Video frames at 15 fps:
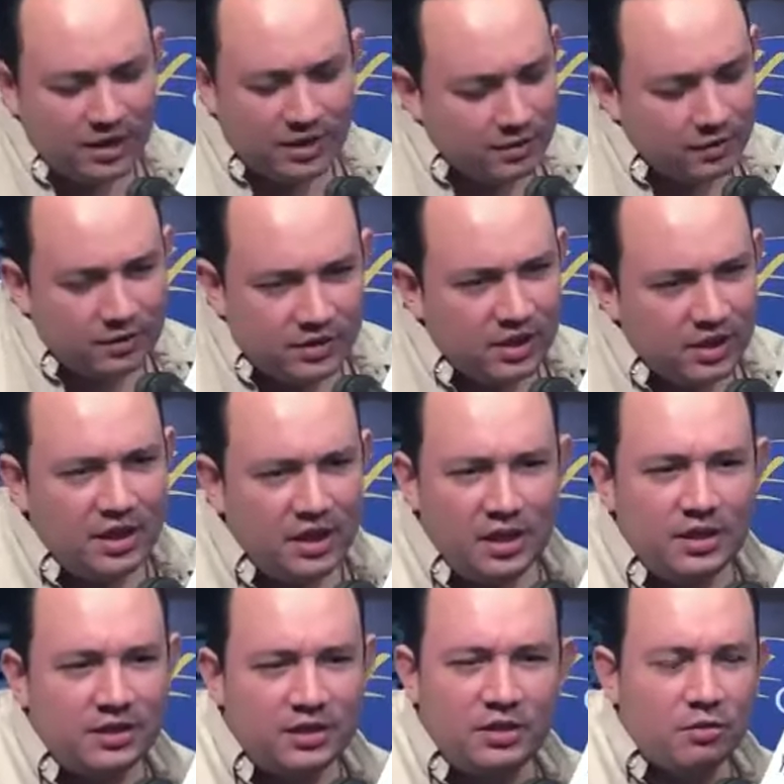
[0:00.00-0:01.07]
estuvimos echando.
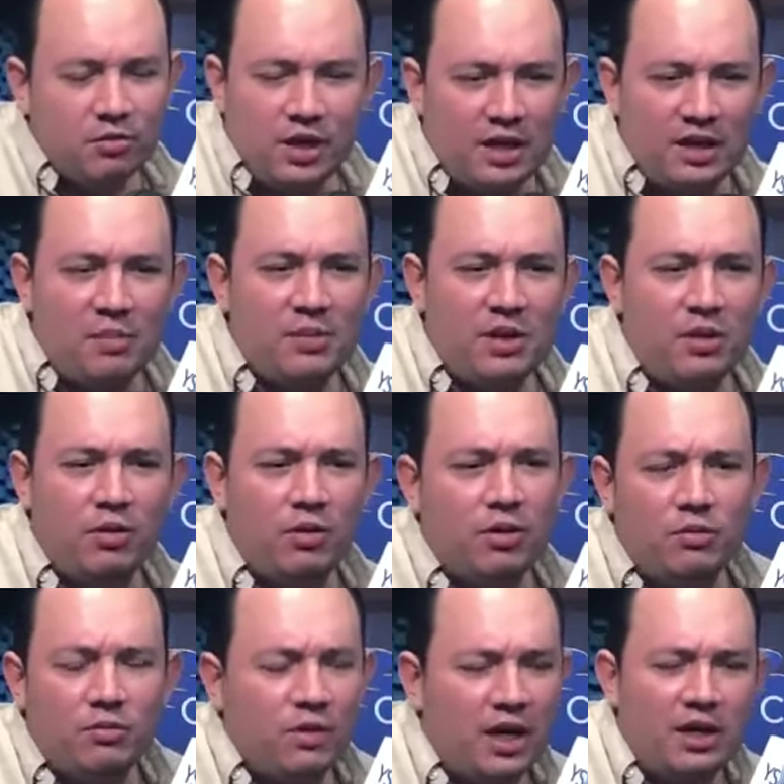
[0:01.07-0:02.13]
Pero, o sea, sí, sí,
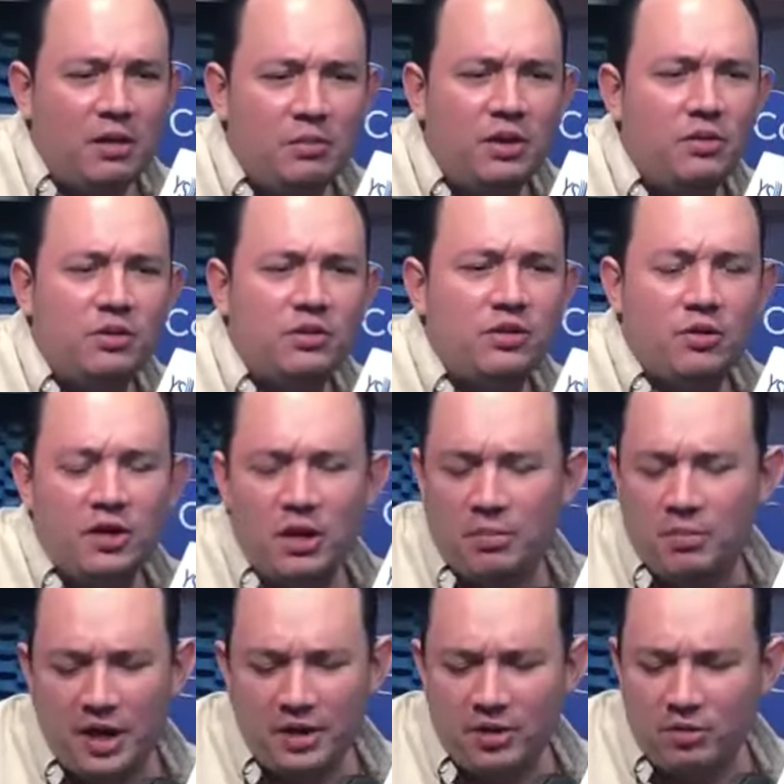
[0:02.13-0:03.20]
te reuniste con,
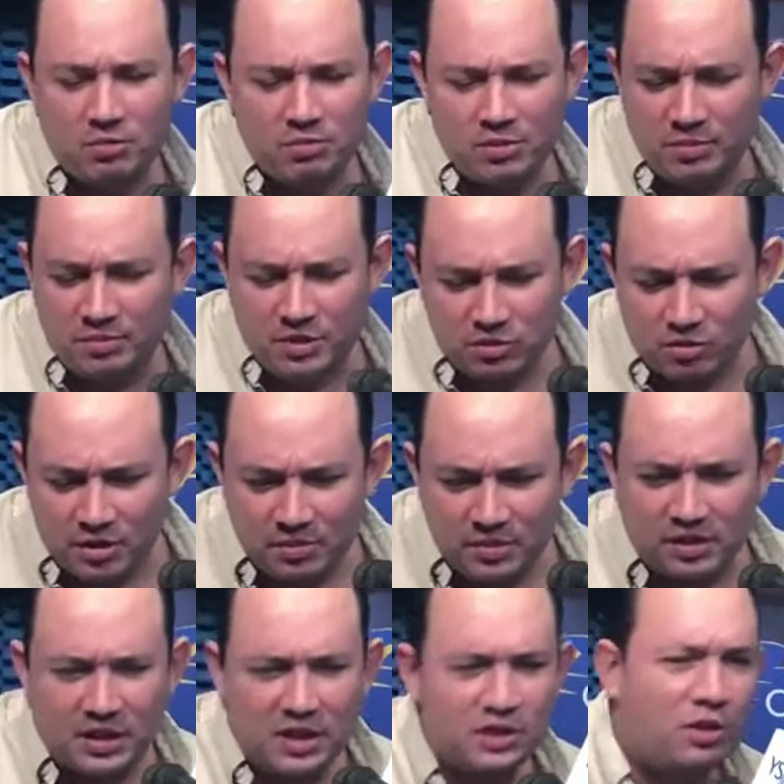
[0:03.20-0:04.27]
sí, un gran Reinaldo Carballo. Un
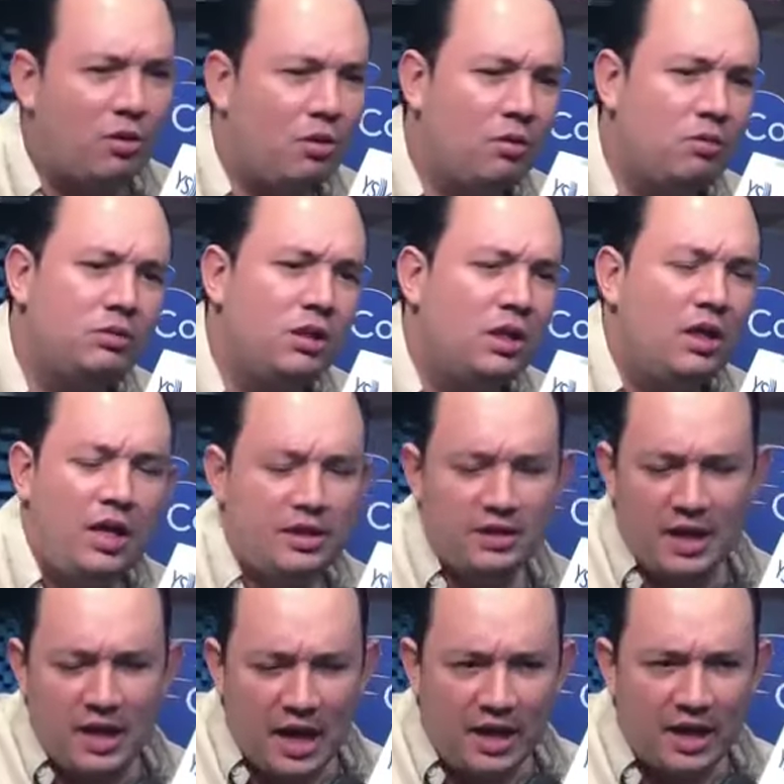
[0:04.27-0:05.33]
gran amigo, el señor
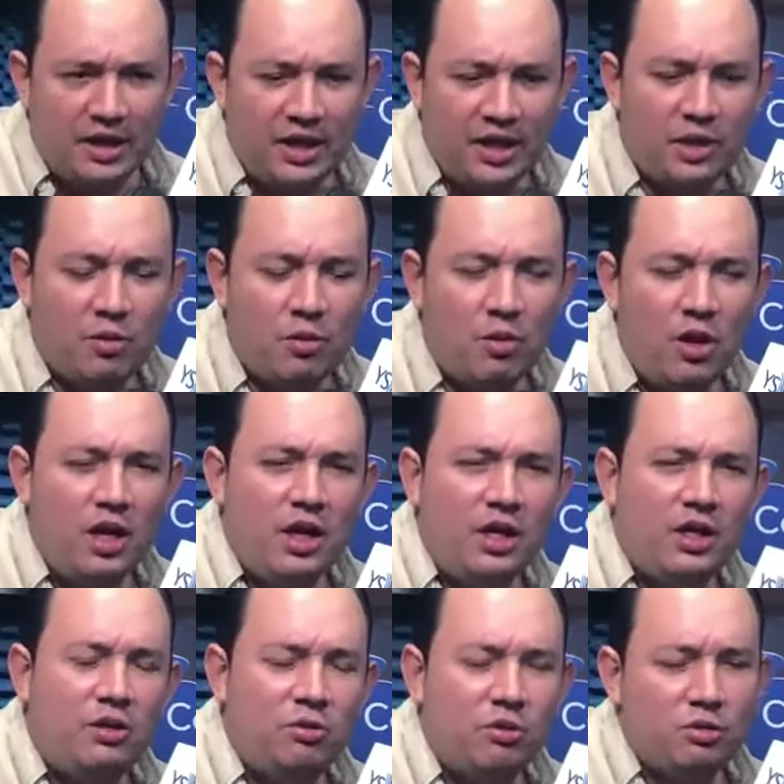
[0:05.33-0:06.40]
Carballo, me hizo la
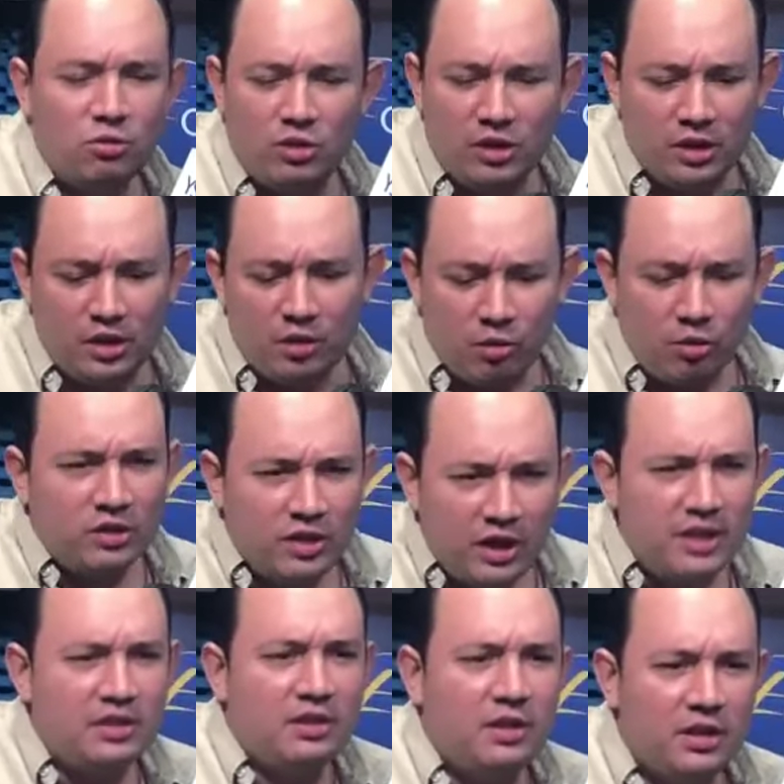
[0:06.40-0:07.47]
invitación, se la
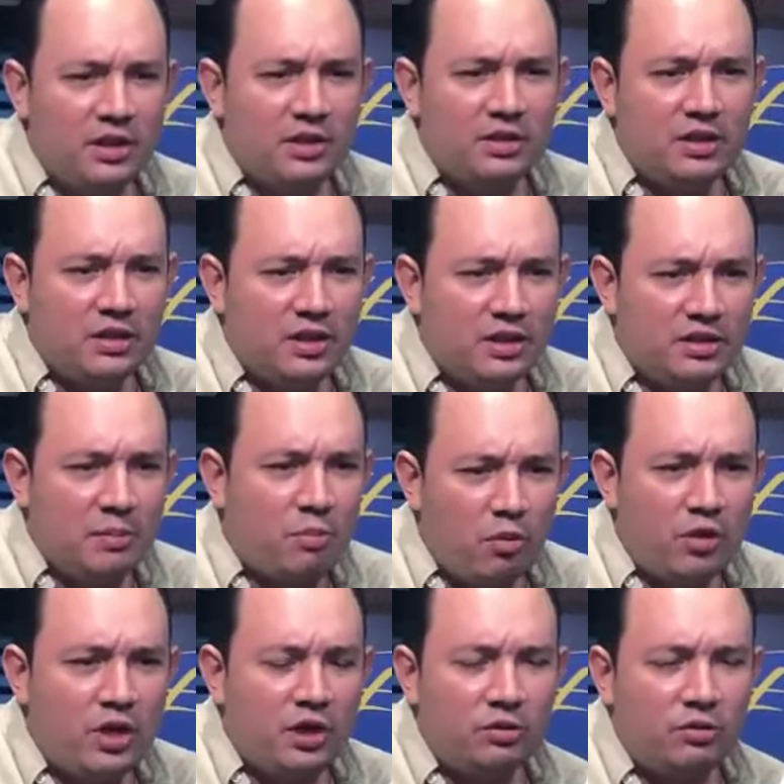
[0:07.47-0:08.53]
agradezco y
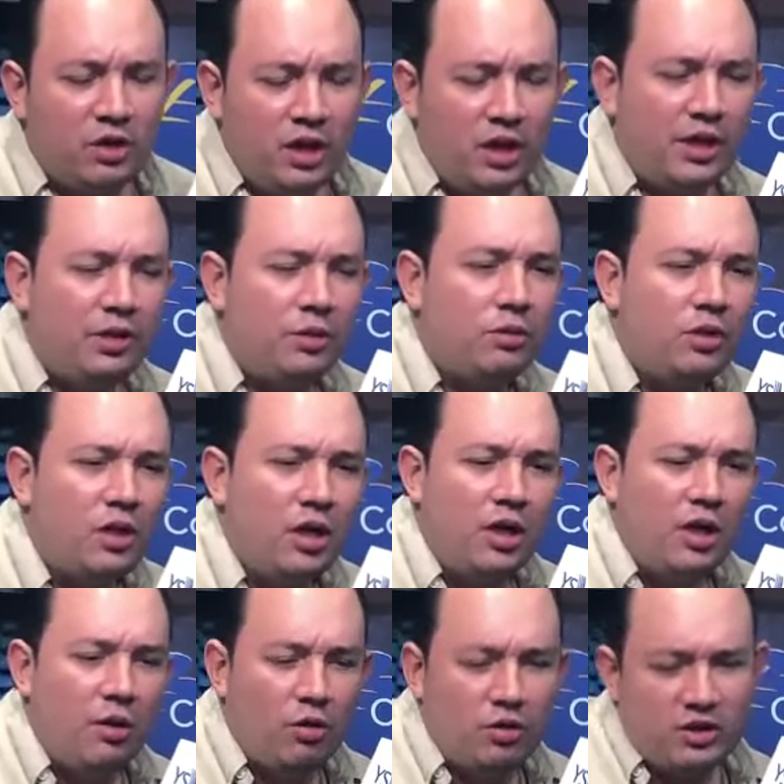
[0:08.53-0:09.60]
no estoy en contra de
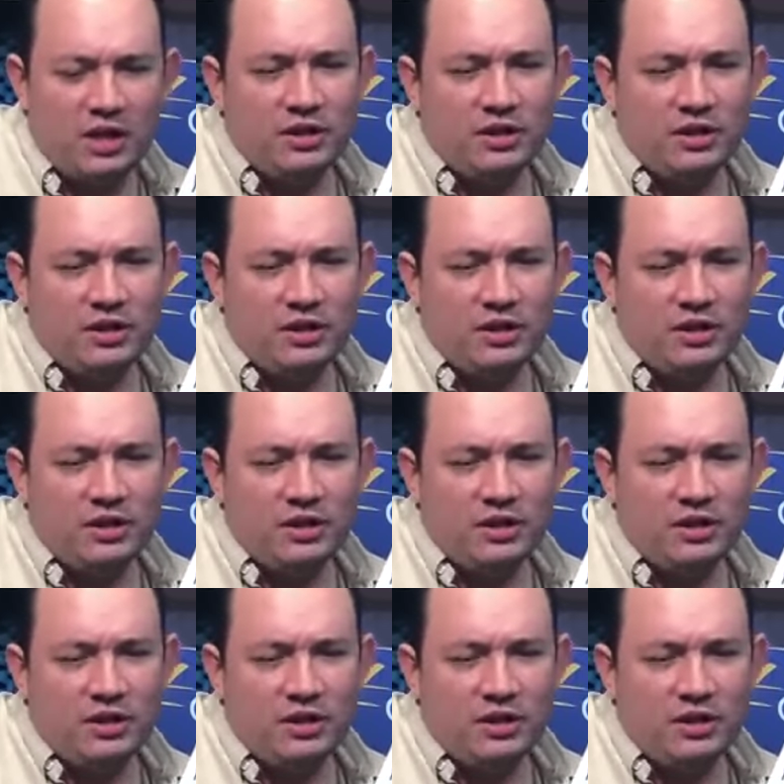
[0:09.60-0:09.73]
este, de